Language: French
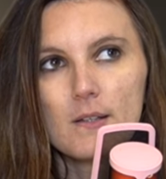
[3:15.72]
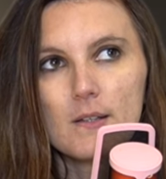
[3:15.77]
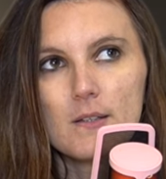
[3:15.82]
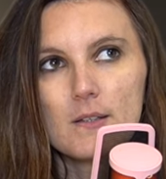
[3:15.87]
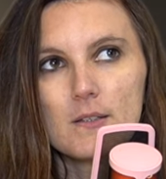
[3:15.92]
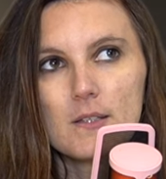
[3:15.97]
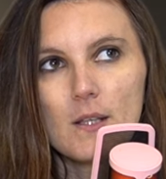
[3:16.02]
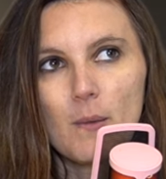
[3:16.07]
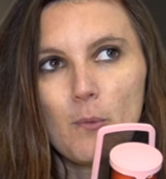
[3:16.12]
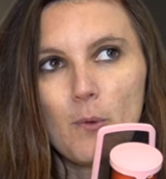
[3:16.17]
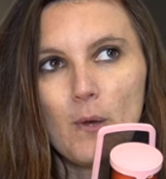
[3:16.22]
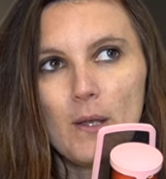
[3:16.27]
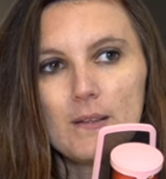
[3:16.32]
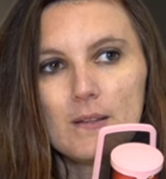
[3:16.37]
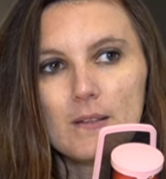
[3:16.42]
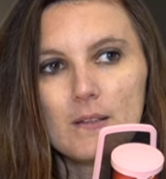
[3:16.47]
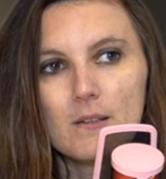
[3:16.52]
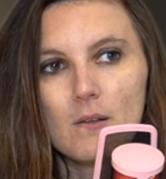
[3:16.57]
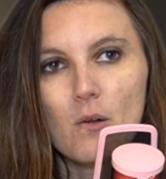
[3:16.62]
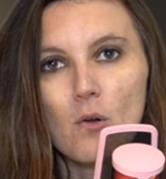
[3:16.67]
ça peut
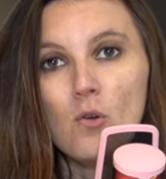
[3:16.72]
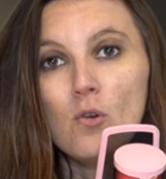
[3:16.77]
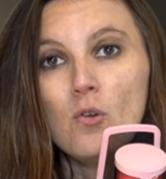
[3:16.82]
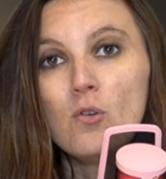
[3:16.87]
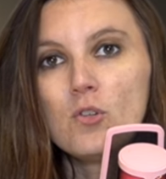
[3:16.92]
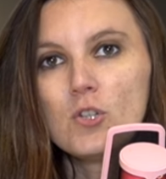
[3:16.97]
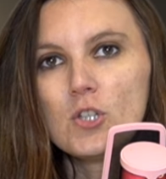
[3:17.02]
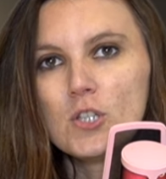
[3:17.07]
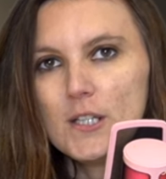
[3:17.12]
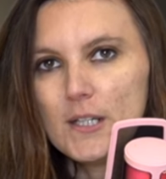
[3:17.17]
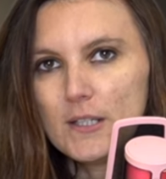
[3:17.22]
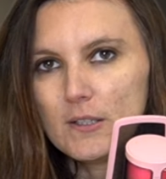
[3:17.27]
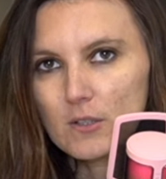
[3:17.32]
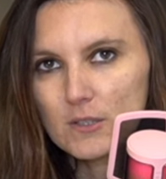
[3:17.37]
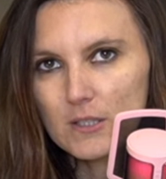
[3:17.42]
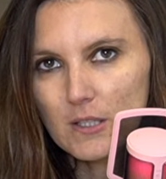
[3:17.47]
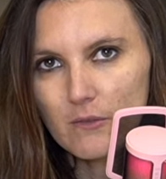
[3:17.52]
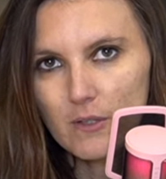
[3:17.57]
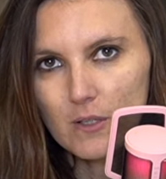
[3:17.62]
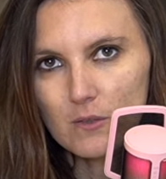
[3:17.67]
être logique dans
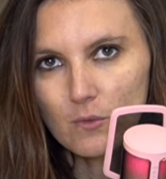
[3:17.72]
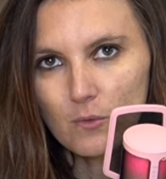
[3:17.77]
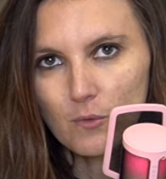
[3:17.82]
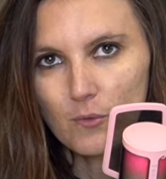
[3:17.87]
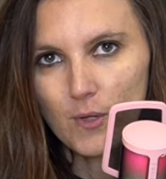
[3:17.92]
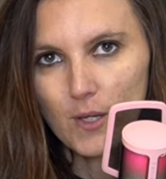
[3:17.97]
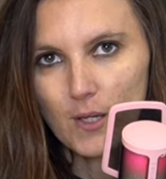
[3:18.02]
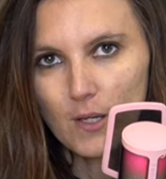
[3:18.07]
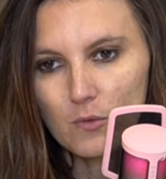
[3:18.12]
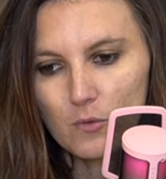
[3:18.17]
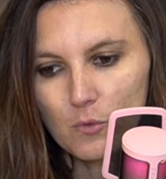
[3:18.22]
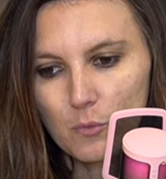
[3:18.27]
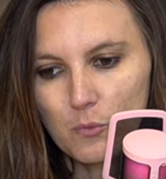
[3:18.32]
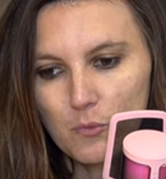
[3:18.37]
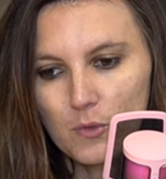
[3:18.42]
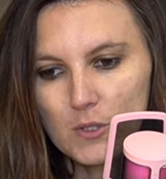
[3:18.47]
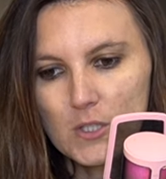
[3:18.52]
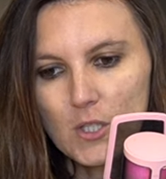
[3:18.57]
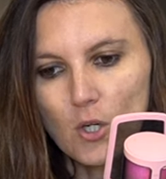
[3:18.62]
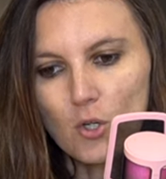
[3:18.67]
sa façon de faire. Donc vous
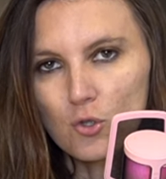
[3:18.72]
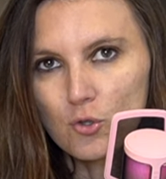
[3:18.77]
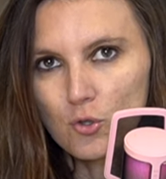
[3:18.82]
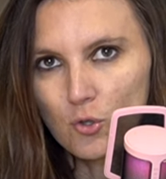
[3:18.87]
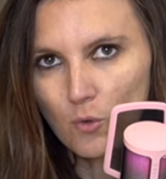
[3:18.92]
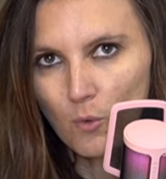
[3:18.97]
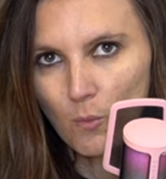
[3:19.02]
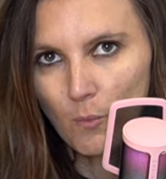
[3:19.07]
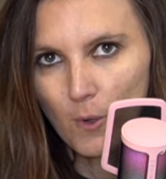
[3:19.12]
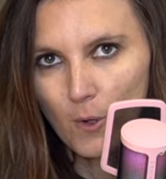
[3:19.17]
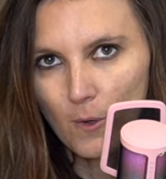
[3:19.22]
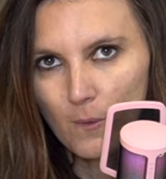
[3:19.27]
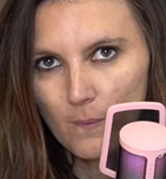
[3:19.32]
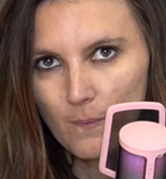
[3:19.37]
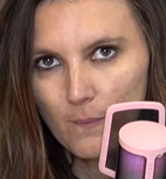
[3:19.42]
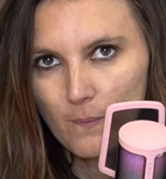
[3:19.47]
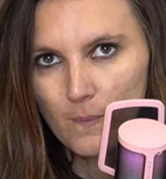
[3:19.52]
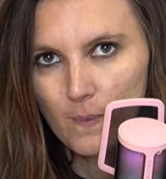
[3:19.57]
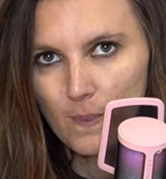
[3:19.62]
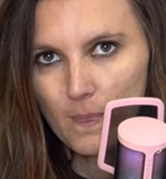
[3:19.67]
pouvez dire je comprends,
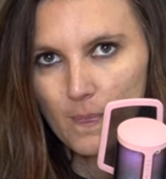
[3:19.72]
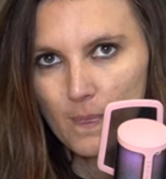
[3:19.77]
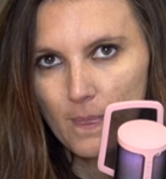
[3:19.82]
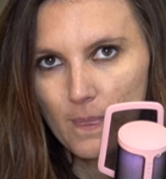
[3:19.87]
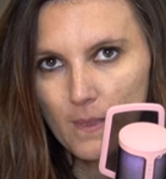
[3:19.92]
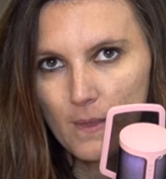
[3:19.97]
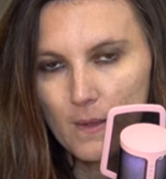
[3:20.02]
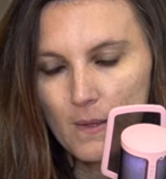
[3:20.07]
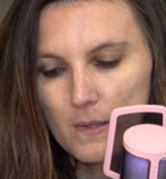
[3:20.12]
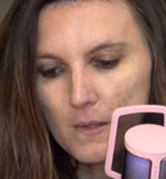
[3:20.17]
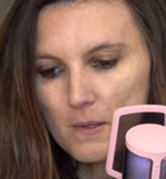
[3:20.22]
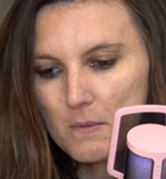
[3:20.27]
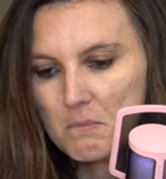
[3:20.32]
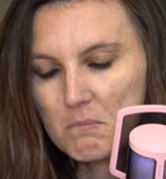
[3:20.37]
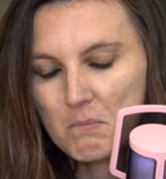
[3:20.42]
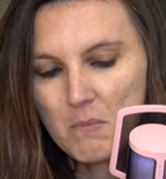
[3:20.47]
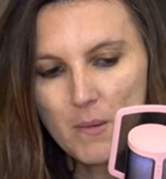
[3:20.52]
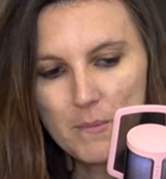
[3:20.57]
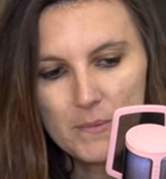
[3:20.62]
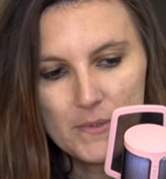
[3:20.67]

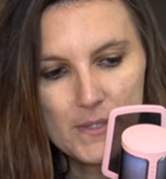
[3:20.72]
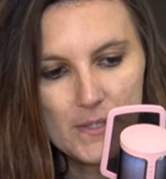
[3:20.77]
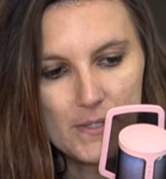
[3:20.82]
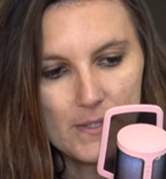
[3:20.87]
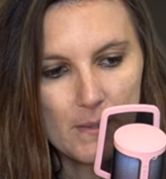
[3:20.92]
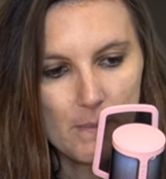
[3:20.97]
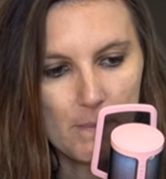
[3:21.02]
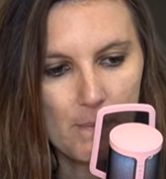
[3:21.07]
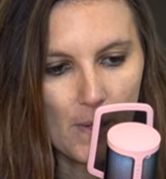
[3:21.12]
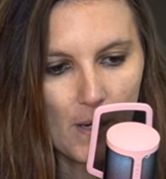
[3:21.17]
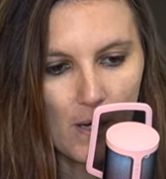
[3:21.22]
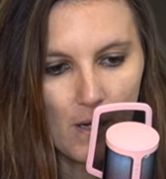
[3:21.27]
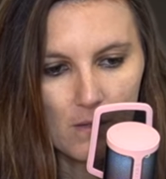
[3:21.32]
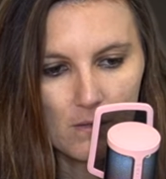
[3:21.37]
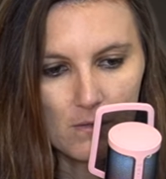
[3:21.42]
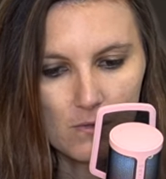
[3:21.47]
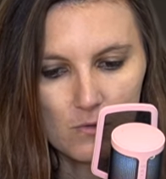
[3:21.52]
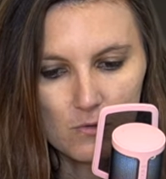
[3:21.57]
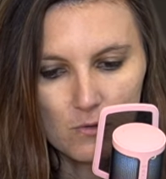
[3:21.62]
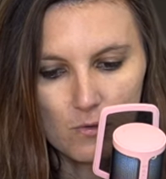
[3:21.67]
même si c'est pas
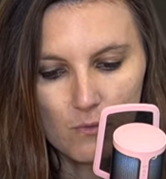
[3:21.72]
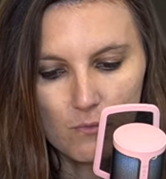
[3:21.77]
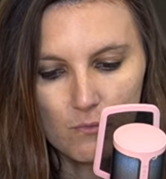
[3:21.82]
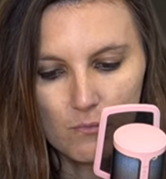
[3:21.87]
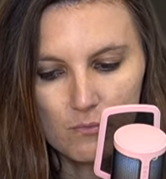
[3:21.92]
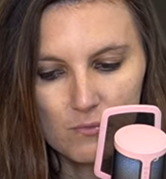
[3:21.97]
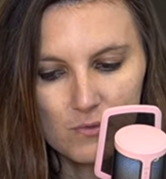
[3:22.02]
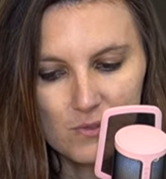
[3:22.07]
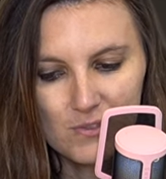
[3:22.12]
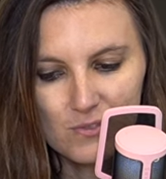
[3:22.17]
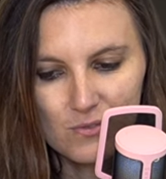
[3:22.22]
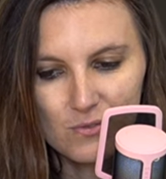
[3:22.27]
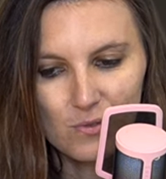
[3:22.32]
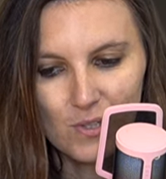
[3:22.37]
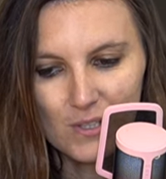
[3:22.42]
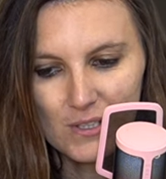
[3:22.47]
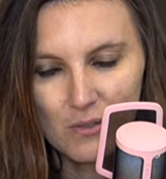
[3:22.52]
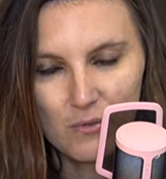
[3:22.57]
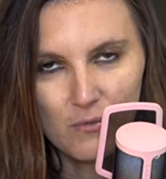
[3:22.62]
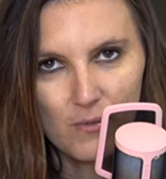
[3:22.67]
euh, ce que vous
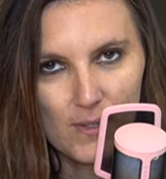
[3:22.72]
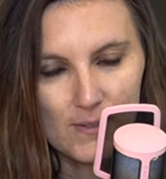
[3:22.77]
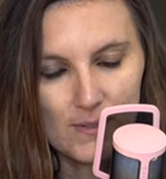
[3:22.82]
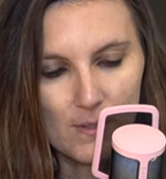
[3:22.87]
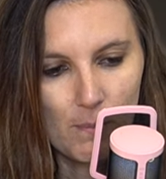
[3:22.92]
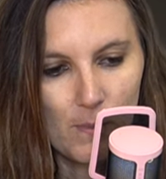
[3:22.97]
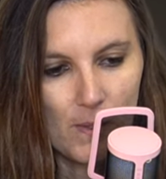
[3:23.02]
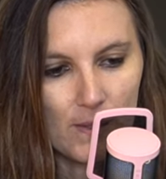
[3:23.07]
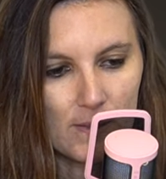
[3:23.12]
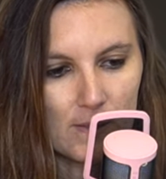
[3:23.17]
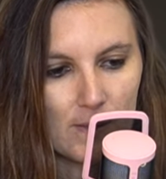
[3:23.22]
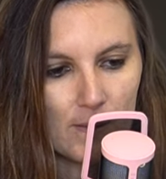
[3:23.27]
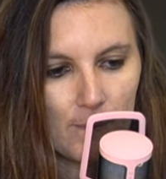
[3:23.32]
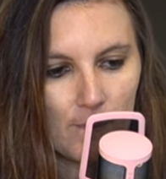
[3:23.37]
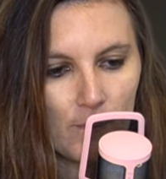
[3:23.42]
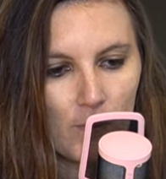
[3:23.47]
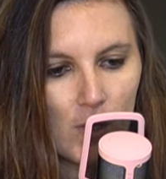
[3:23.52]
auriez fait à sa place.